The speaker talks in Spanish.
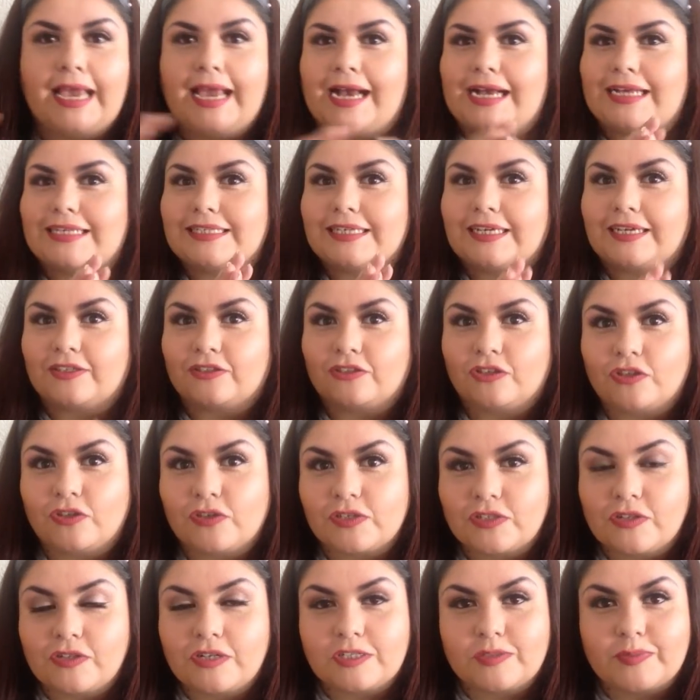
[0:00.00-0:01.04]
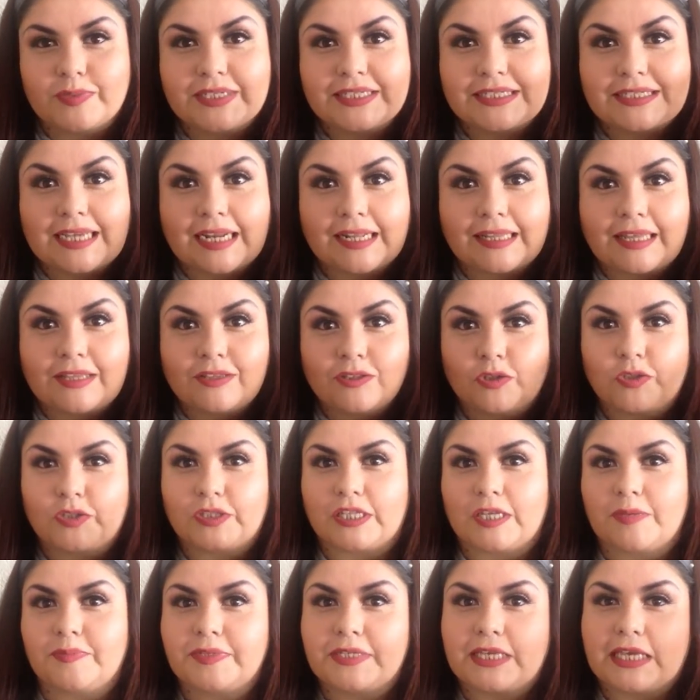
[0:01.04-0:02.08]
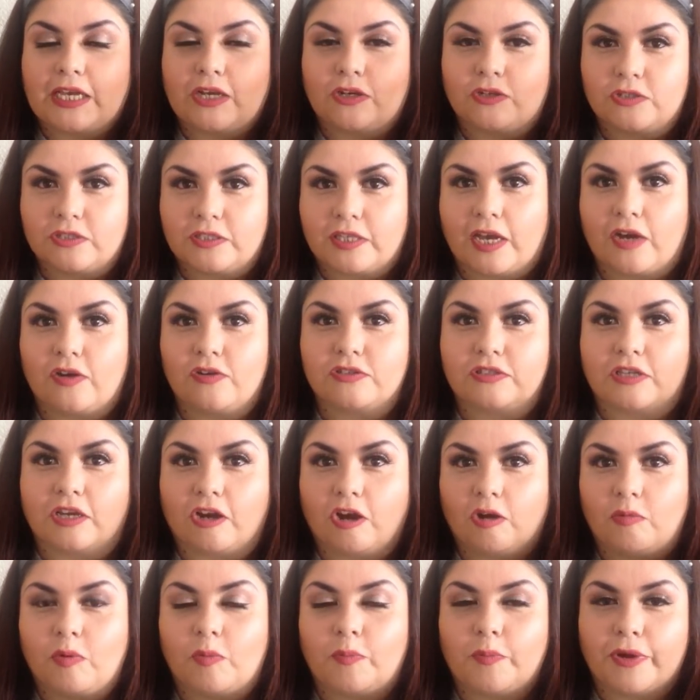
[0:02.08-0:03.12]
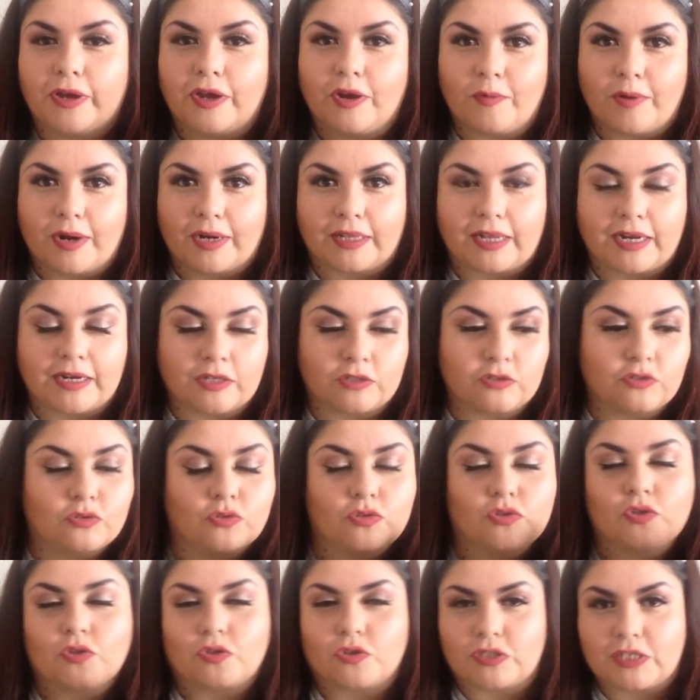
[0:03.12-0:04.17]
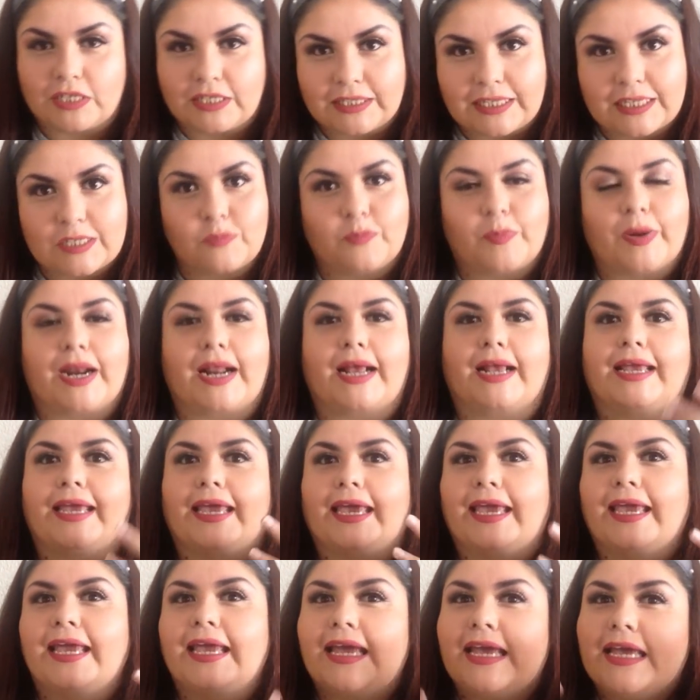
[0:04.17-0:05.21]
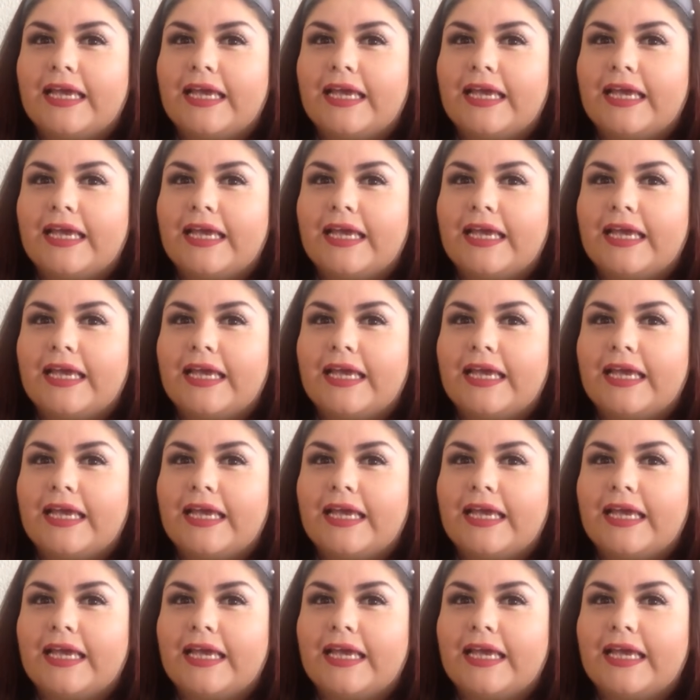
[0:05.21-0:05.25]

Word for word: así que todo eso les voy a estar dando tips y consejos de cómo pueden guardar sus cositas para que